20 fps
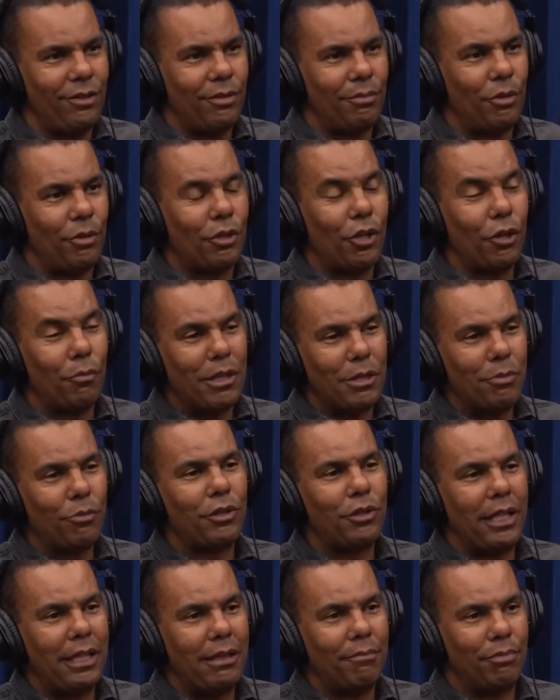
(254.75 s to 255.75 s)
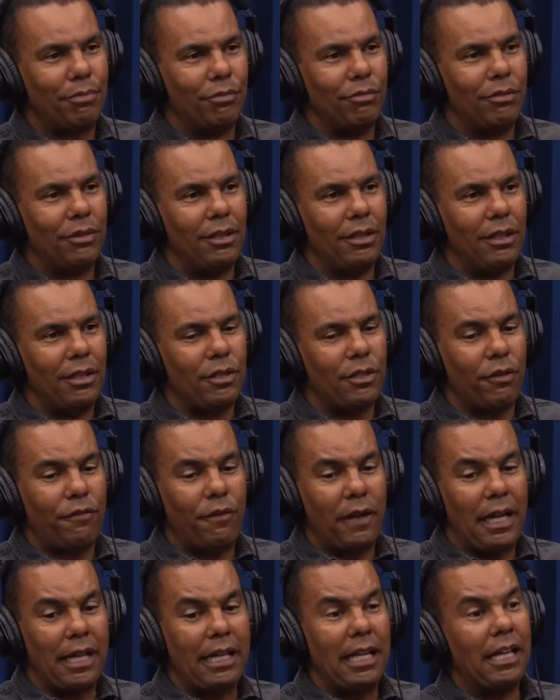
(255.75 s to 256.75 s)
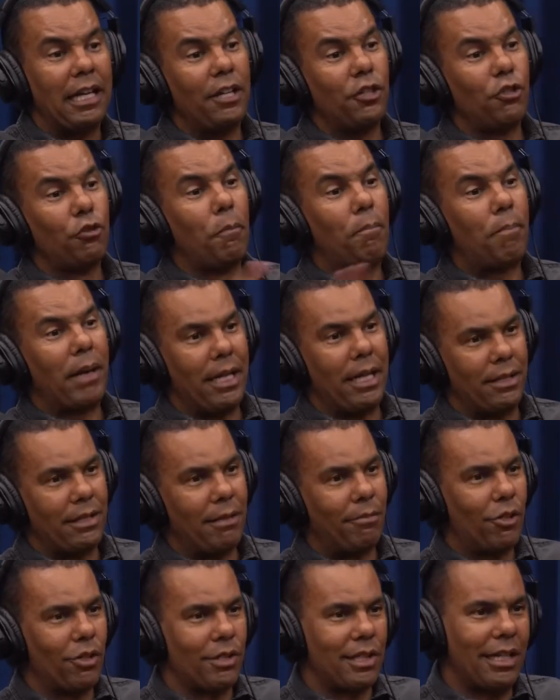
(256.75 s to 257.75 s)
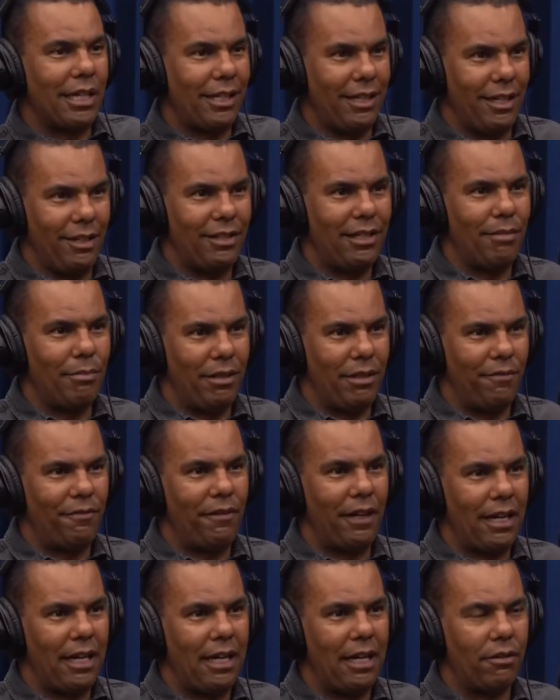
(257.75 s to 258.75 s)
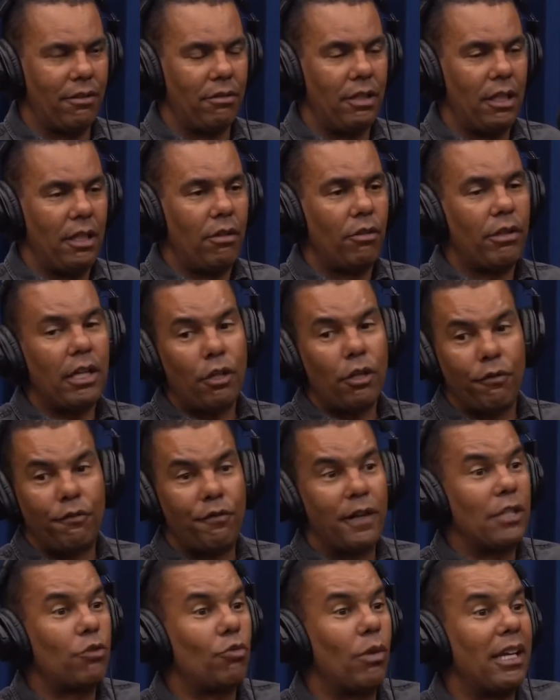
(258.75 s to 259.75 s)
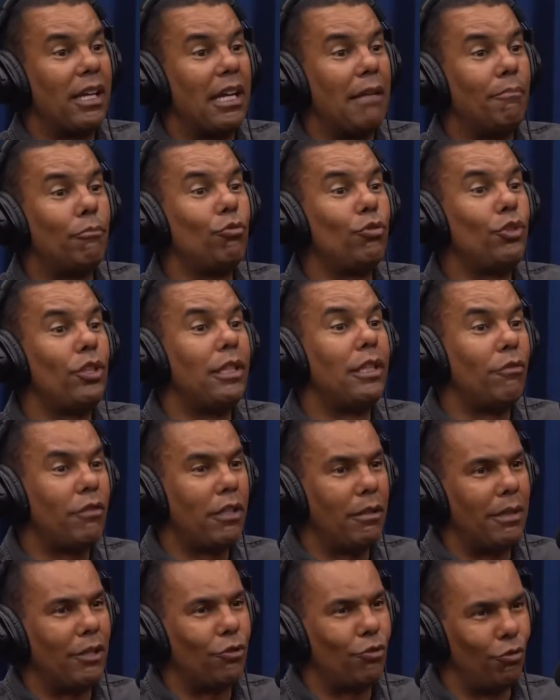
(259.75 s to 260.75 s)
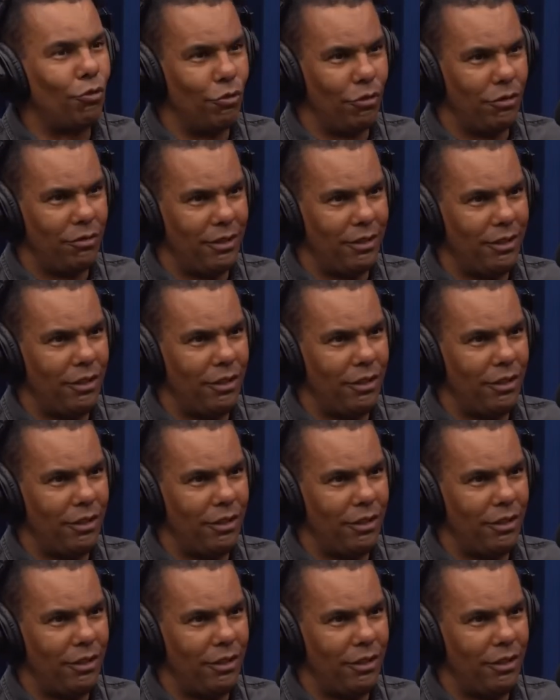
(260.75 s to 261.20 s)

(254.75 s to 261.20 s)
Porque ao mesmo tempo, se eu falar que a igreja não presta por causa daqueles que me ferraram, o que, que eu faço com aquela multidão que me ajudou?